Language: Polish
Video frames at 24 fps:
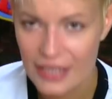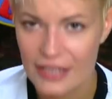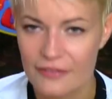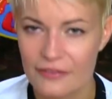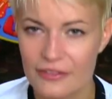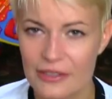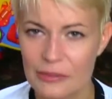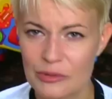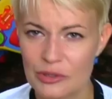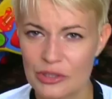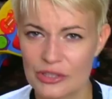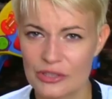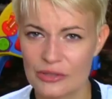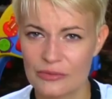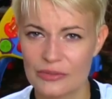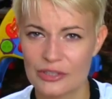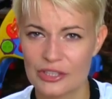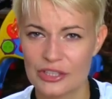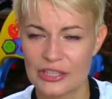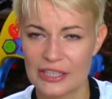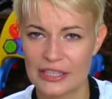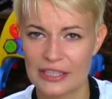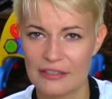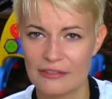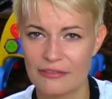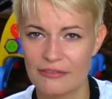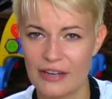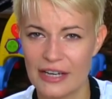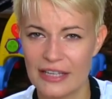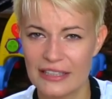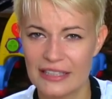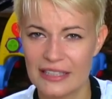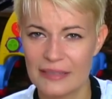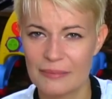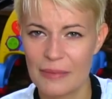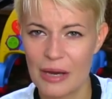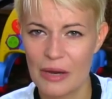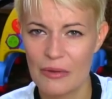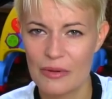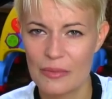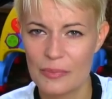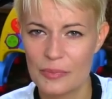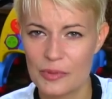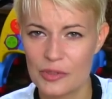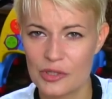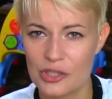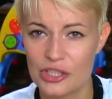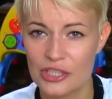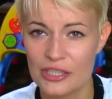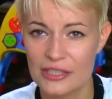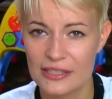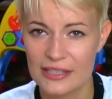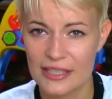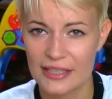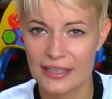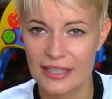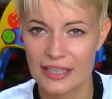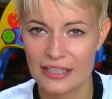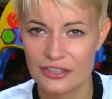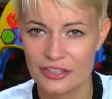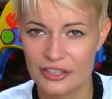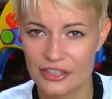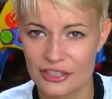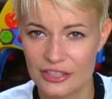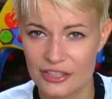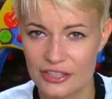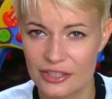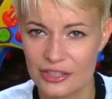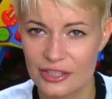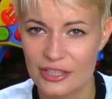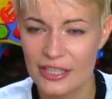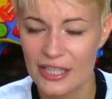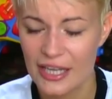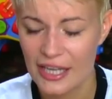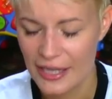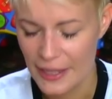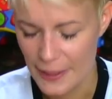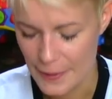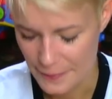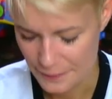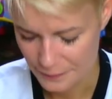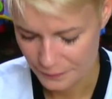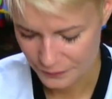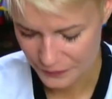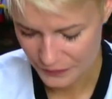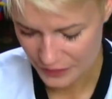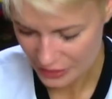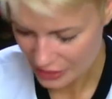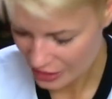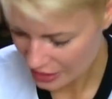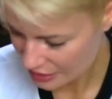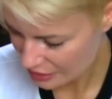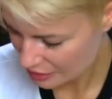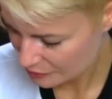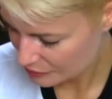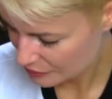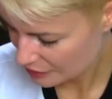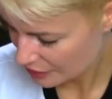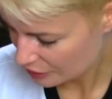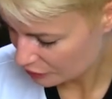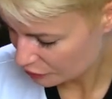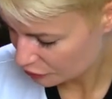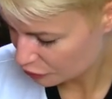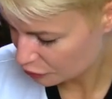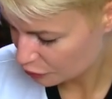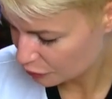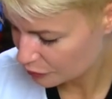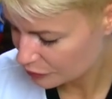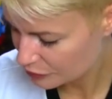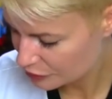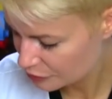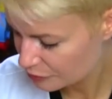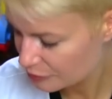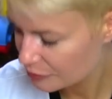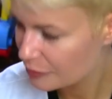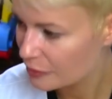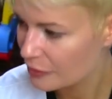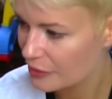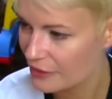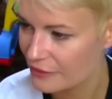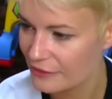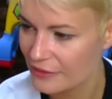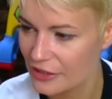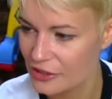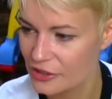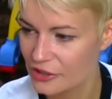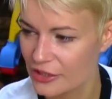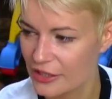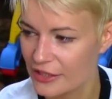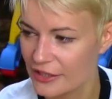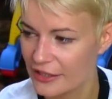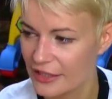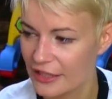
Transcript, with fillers: Wiem, że są też takie fajne małe prysznice dla dzieci, mm, no ale my jakoś kupiliśmy polewaczkę i